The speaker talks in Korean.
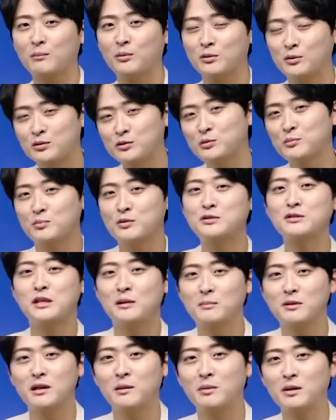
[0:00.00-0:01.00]
보통 좀
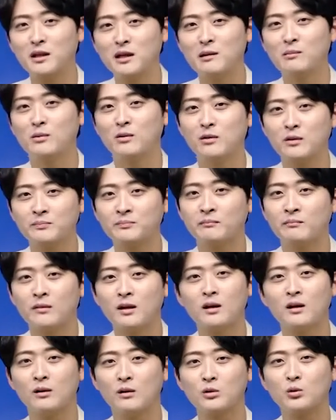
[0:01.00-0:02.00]
비슷합니다. 맨날 뭐
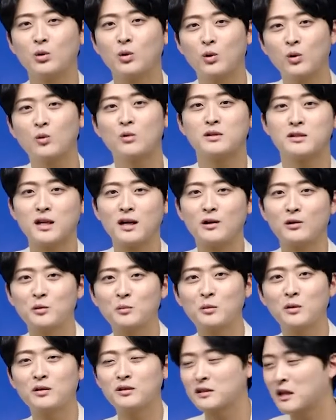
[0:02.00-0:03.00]
어, 도로공사하고
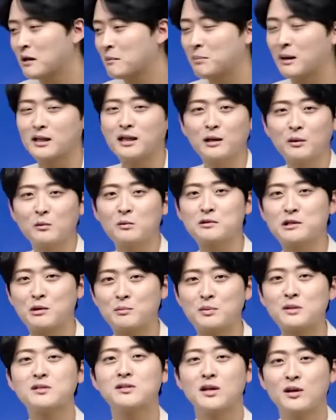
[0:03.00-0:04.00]
뭐 은행 바닥공사하고
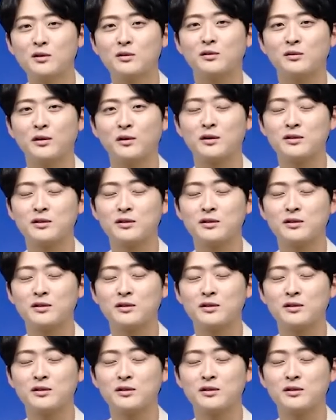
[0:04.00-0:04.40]
비슷하거든요.